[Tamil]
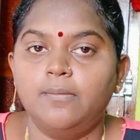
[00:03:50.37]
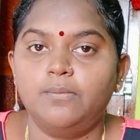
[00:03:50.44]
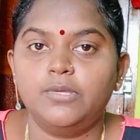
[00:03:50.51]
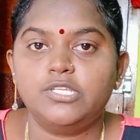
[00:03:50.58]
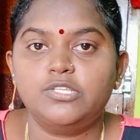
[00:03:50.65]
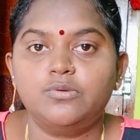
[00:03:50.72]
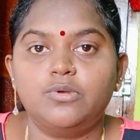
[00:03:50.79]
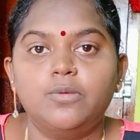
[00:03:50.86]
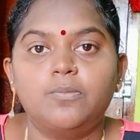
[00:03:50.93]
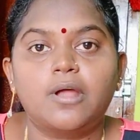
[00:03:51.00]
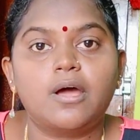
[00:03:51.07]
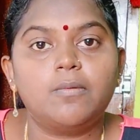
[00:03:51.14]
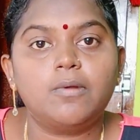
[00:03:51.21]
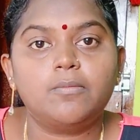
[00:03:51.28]
பிசிஓடி
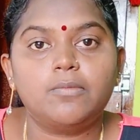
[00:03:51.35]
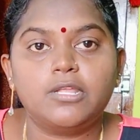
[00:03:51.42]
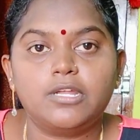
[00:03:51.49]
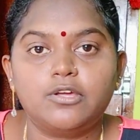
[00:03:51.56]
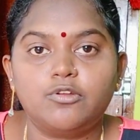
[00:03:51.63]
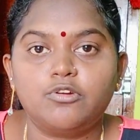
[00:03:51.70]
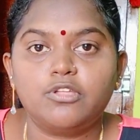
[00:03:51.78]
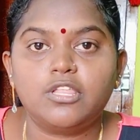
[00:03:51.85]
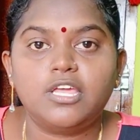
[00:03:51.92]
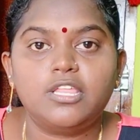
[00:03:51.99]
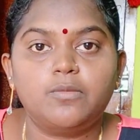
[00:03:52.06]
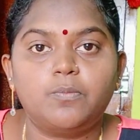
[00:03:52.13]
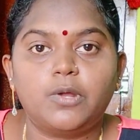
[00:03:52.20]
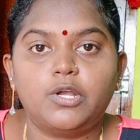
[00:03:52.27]
ப்ராப்ளம் இருக்கிறவங்க தான்
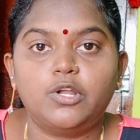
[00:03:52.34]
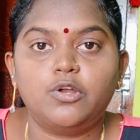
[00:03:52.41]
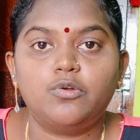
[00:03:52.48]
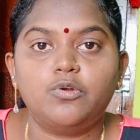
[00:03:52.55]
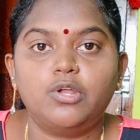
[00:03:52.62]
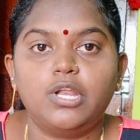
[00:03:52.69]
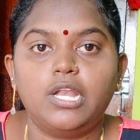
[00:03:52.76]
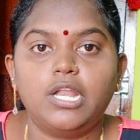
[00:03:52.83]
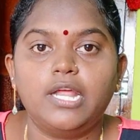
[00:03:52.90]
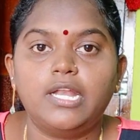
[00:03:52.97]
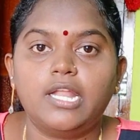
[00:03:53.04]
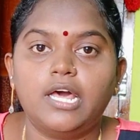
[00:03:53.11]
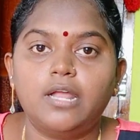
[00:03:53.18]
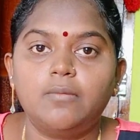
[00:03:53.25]
இது பண்ணணும்னு இல்லை
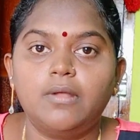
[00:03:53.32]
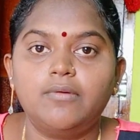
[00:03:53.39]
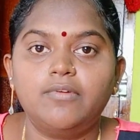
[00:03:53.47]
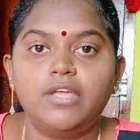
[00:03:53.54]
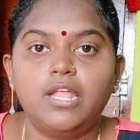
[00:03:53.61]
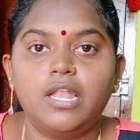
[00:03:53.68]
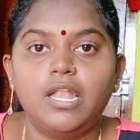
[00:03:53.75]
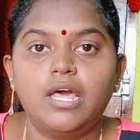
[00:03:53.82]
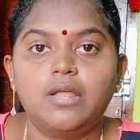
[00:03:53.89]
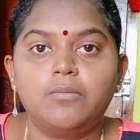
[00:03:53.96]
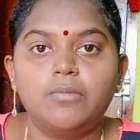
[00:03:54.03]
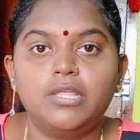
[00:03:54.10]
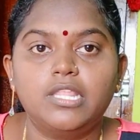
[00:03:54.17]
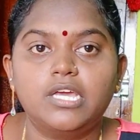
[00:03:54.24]
நார்மலாகவே
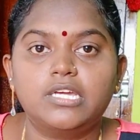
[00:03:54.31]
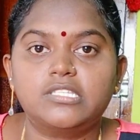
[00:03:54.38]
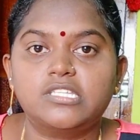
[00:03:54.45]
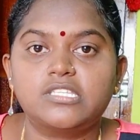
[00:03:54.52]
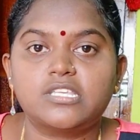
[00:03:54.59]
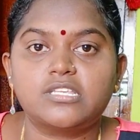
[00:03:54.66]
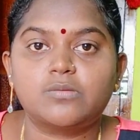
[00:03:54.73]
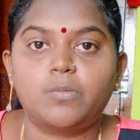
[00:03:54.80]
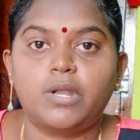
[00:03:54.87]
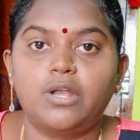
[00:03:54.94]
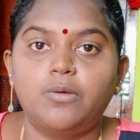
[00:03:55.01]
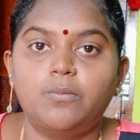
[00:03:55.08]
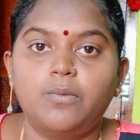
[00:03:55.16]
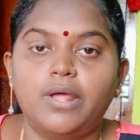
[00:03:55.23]
எல்லாருமே இந்த எக்ஸசைஸ்
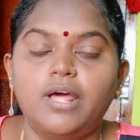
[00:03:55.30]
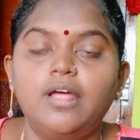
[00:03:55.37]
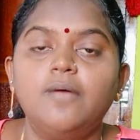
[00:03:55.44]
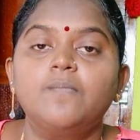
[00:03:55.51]
பண்ணோம்னா